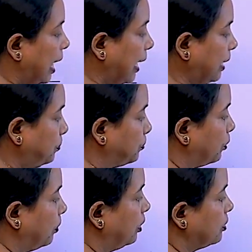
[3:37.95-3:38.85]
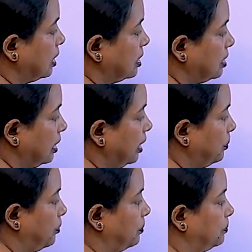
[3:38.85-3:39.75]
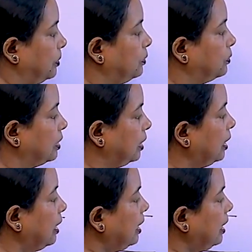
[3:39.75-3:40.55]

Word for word: আয় প্রবাহ যাচ্ছে এই বিন্দুতে